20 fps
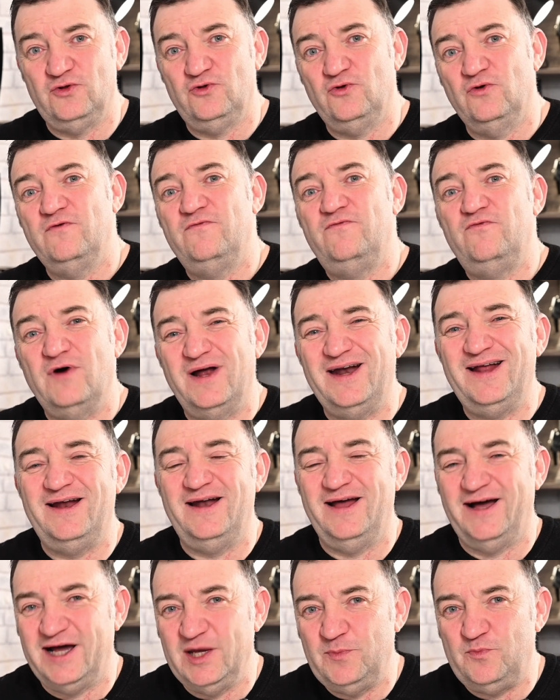Donc voilà
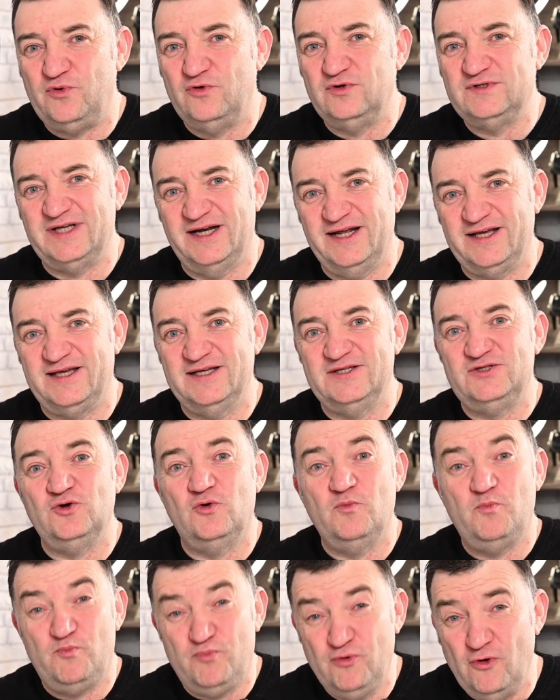la réponse à la
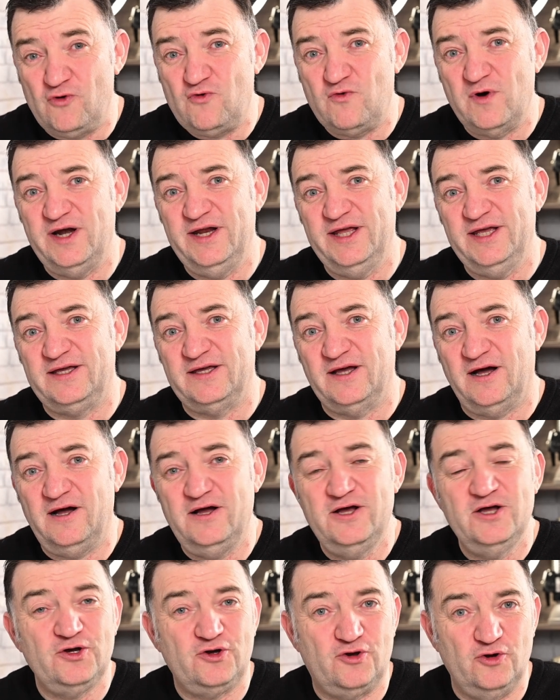question pourquoi Leica
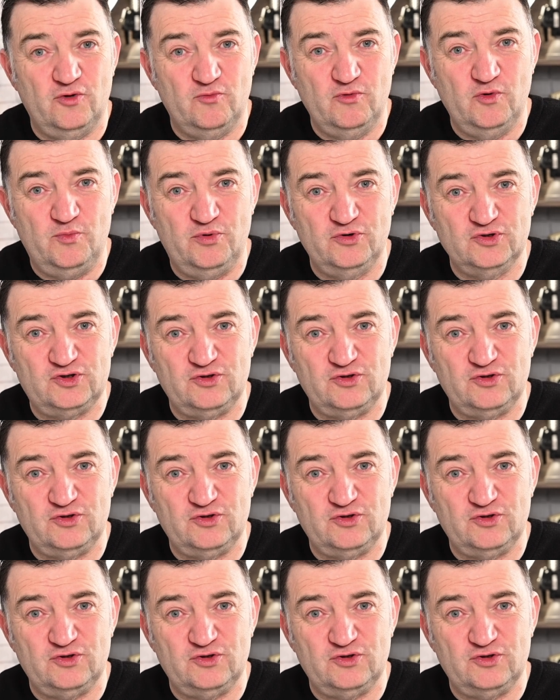que l'on me pose